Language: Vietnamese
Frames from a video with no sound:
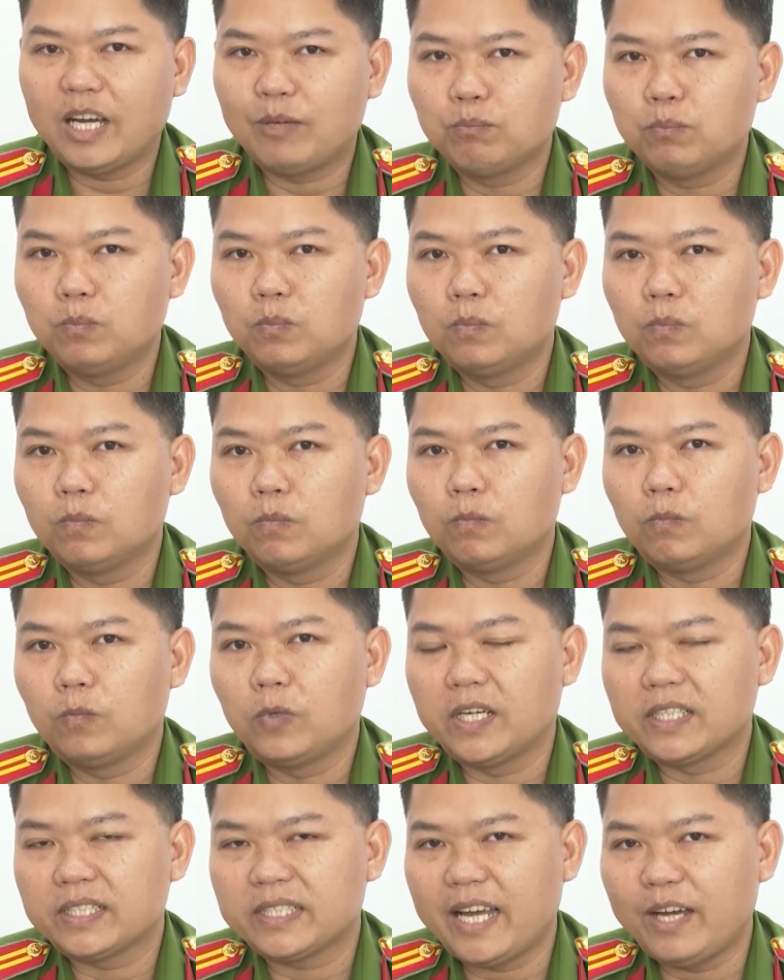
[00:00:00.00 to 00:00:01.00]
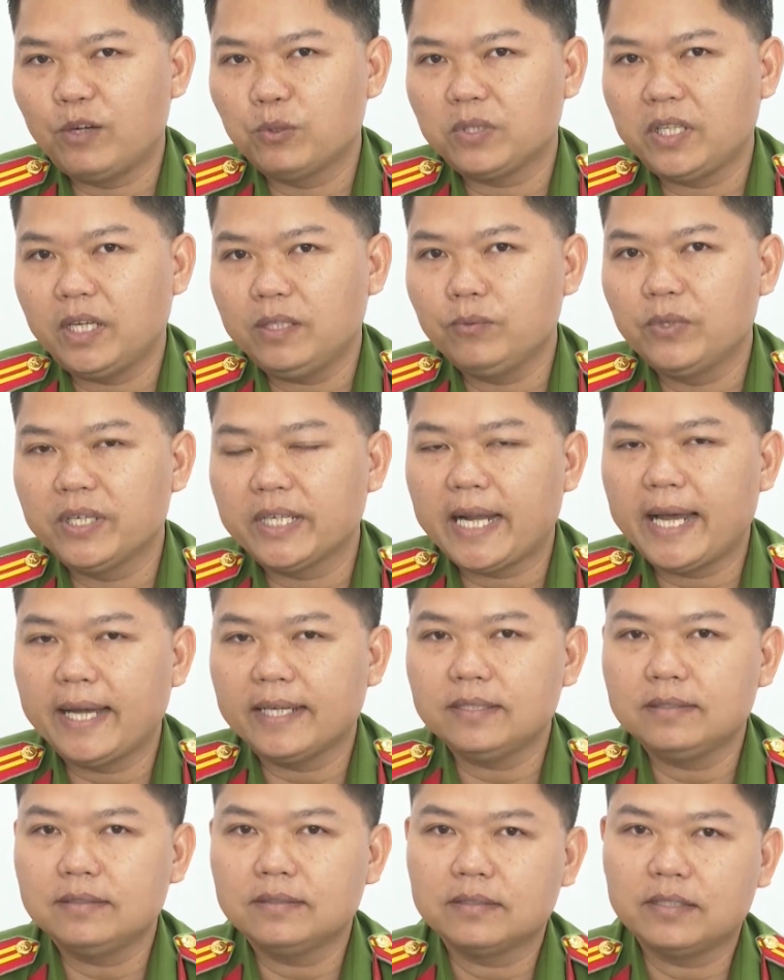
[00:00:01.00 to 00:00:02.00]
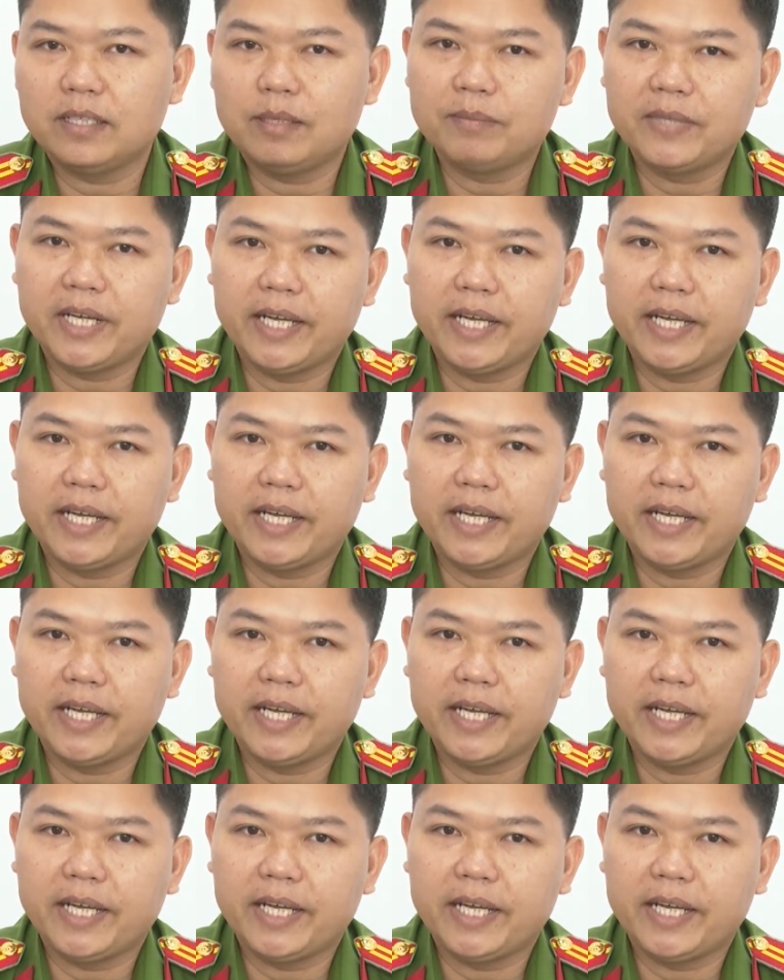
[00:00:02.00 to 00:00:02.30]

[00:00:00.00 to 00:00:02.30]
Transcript: trong và sau Tết Nguyên đán năm